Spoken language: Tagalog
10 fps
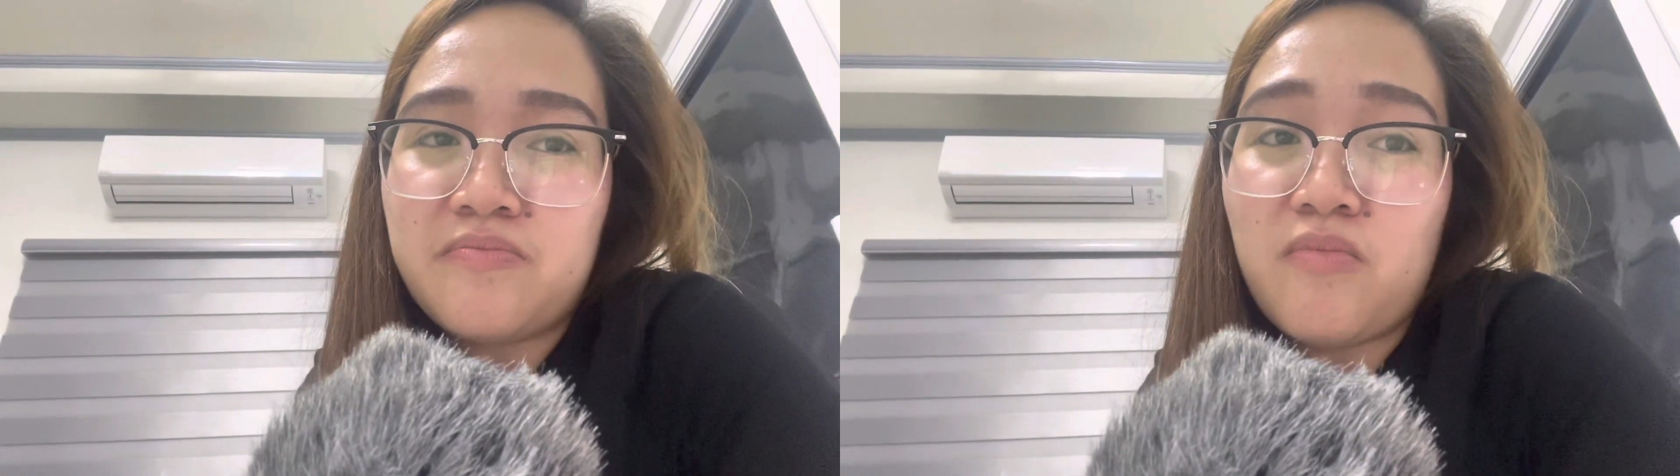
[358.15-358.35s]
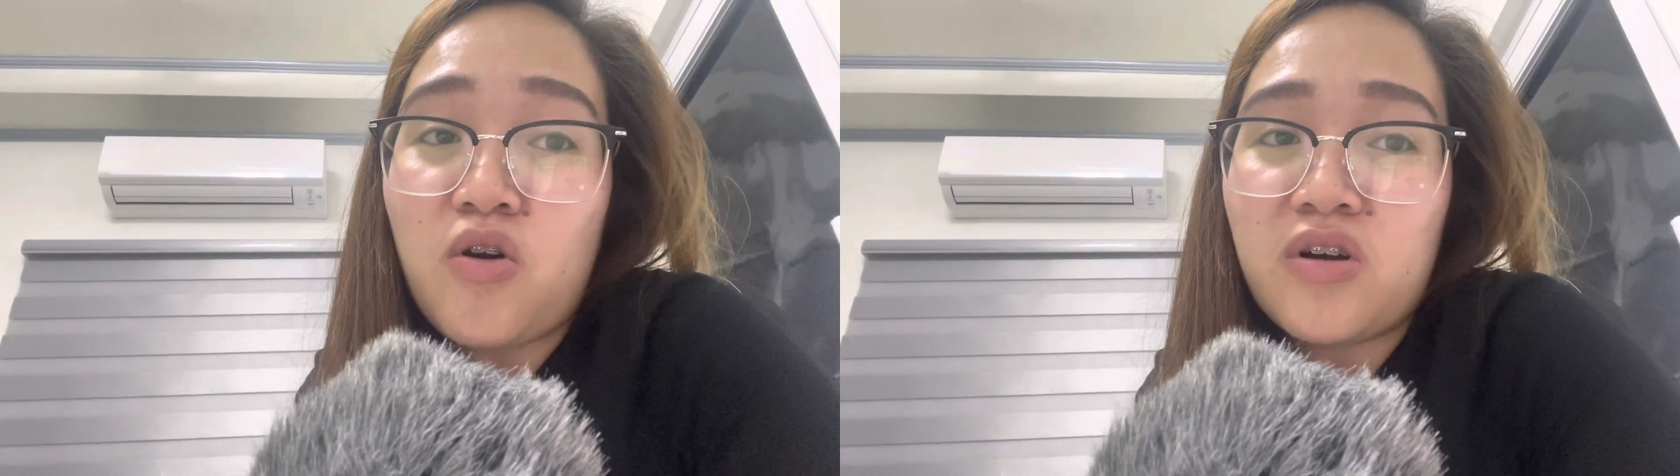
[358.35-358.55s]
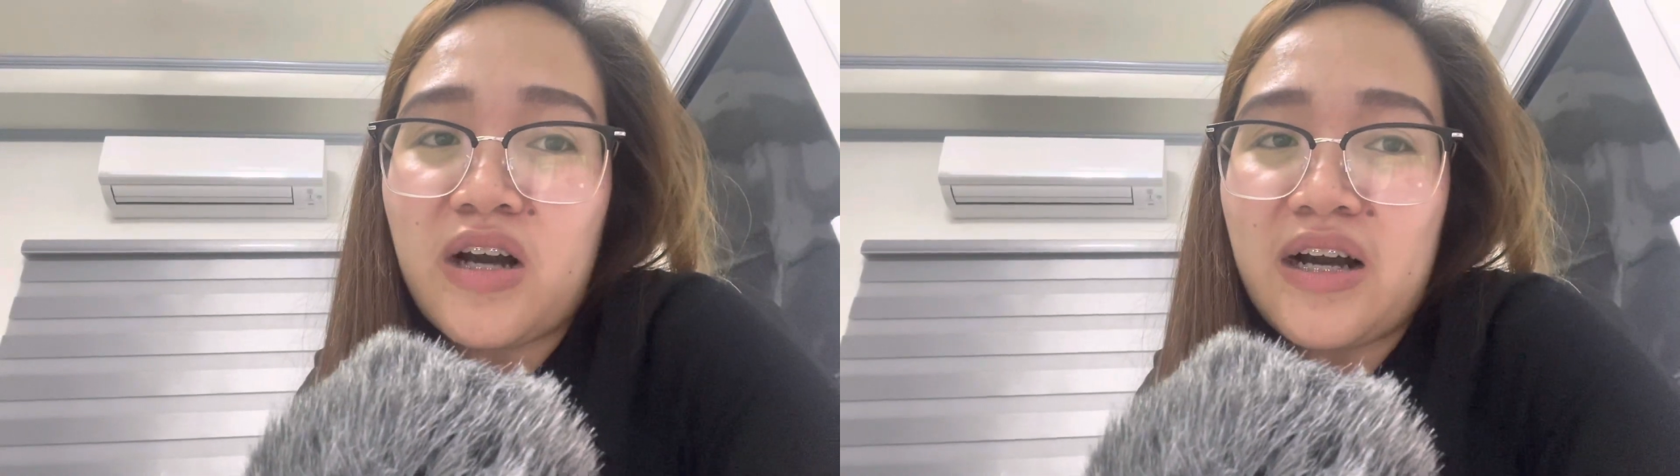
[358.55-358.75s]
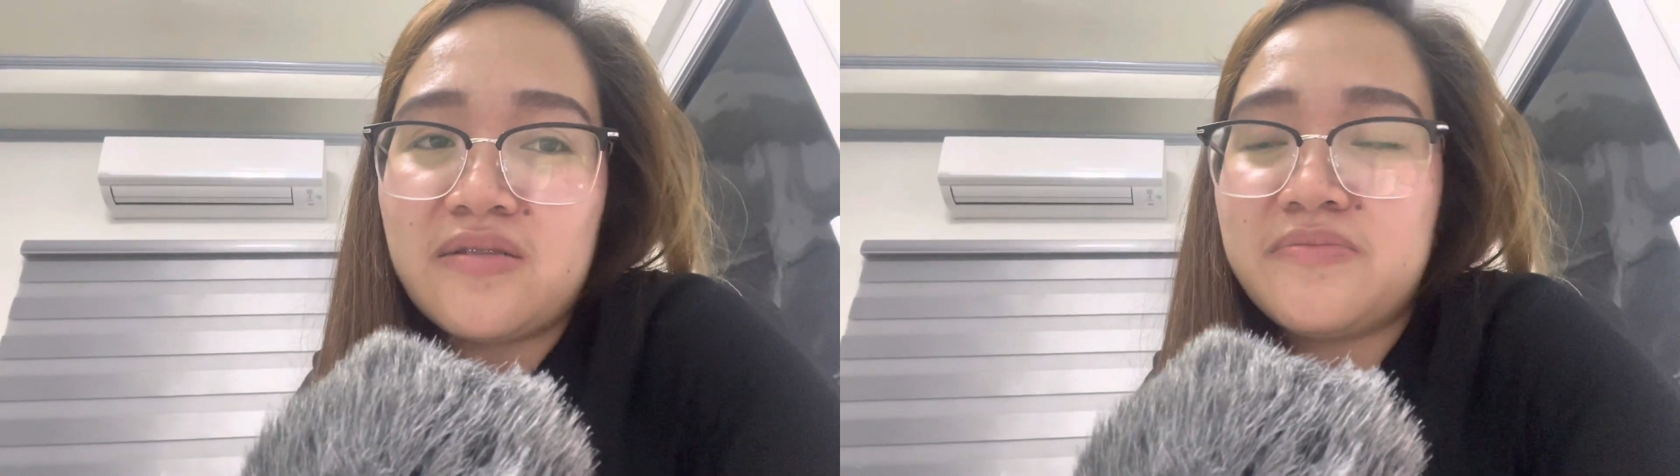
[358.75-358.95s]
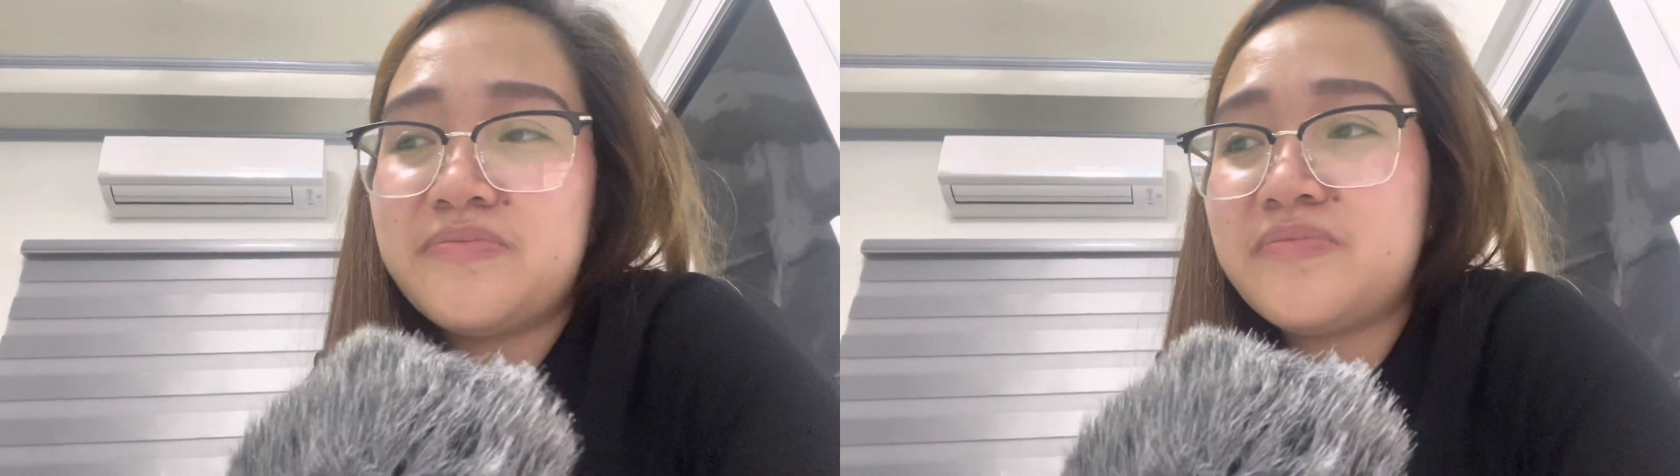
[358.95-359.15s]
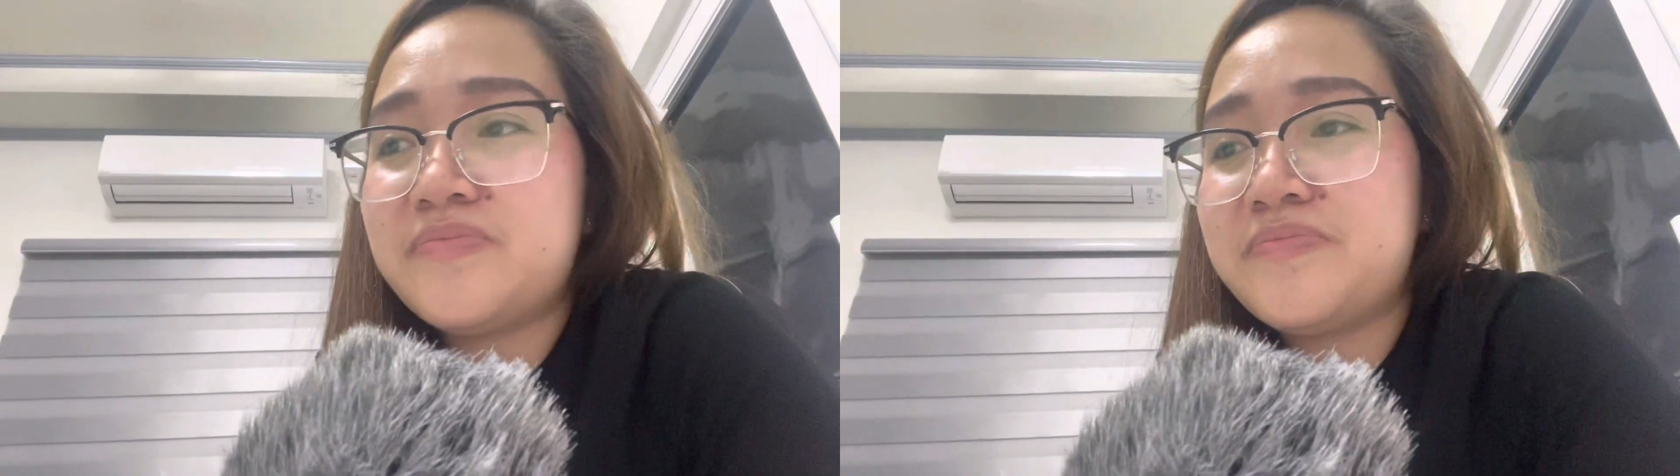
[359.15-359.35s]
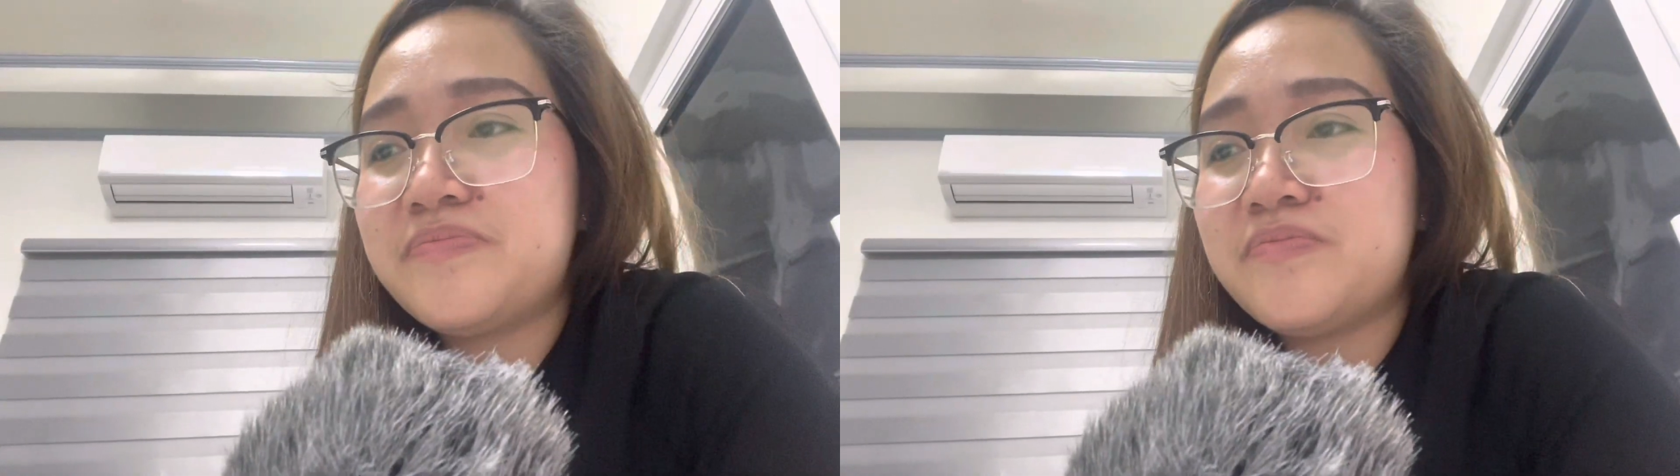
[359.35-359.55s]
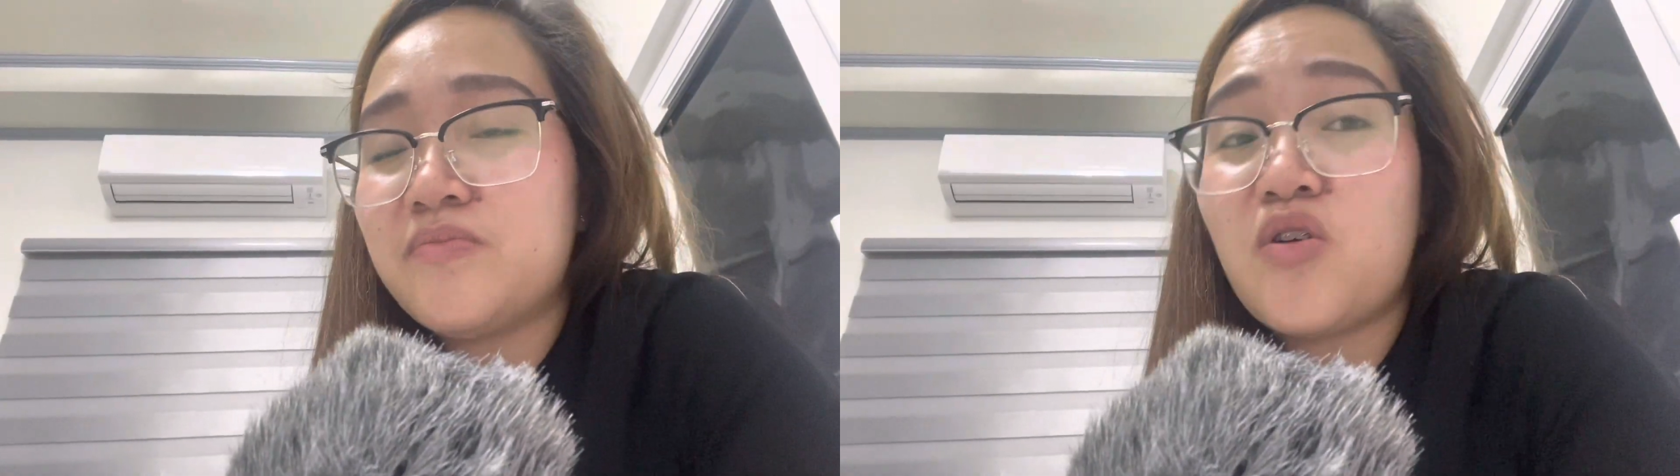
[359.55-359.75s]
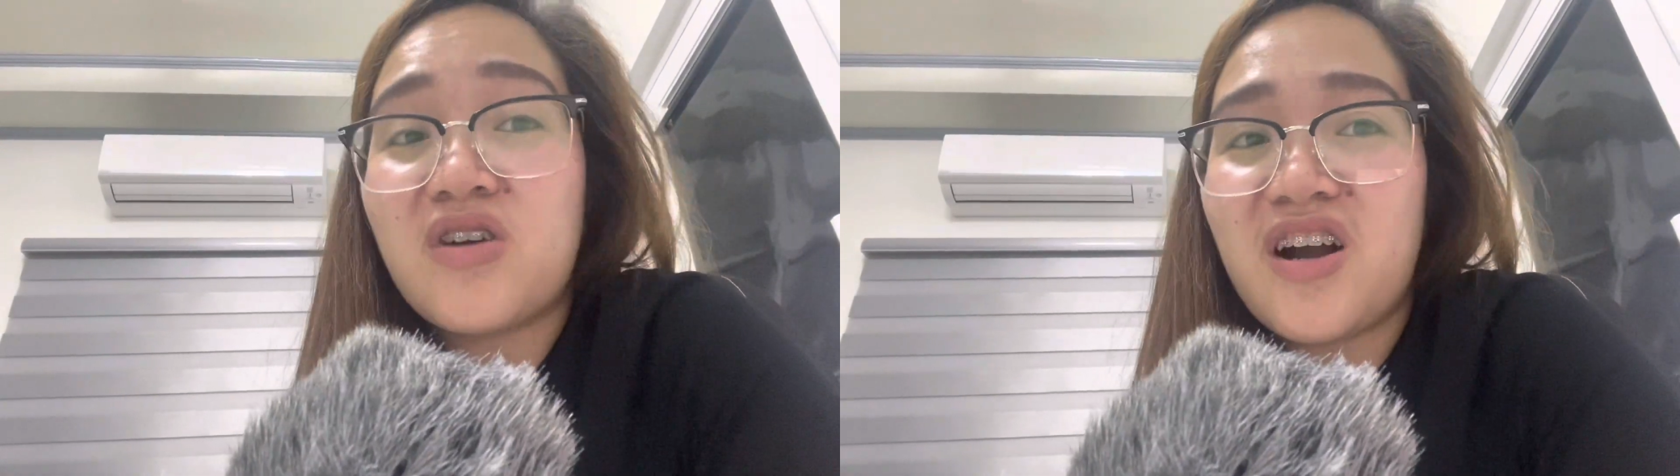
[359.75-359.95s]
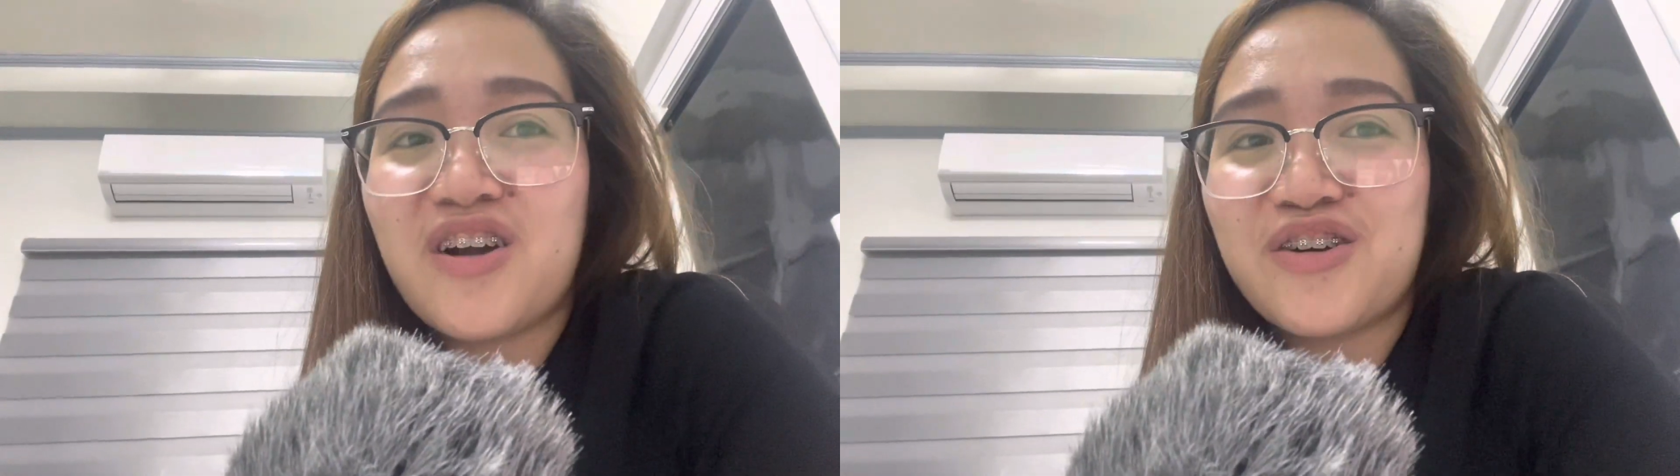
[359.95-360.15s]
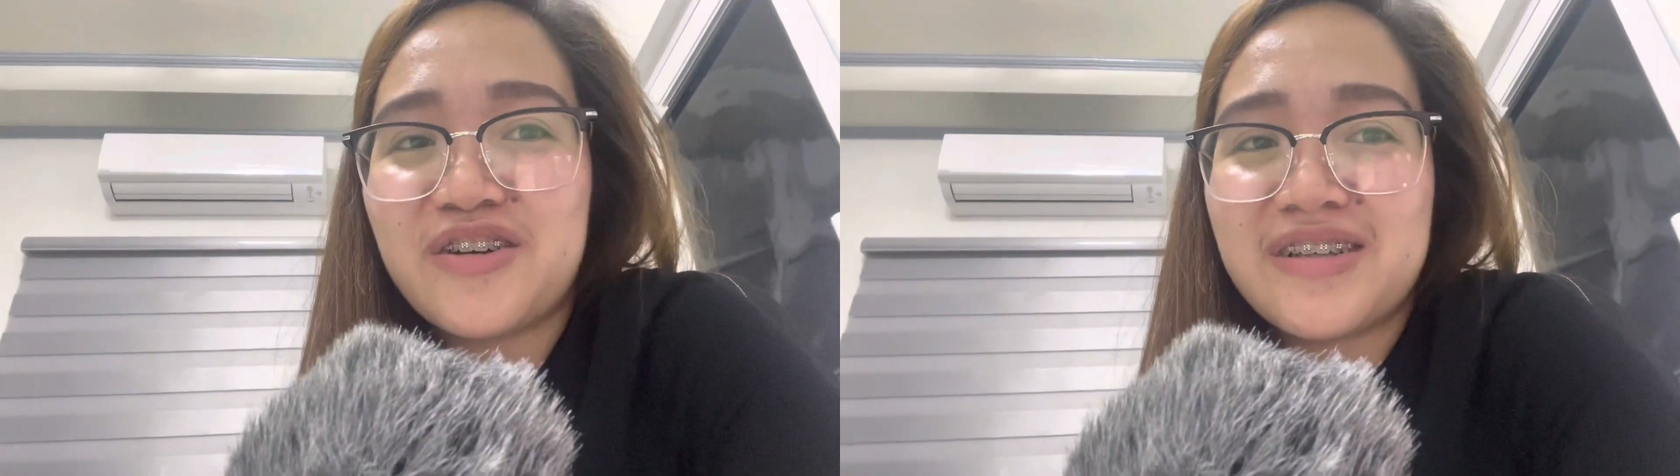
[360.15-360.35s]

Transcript: bongga. Bongga ka, girl.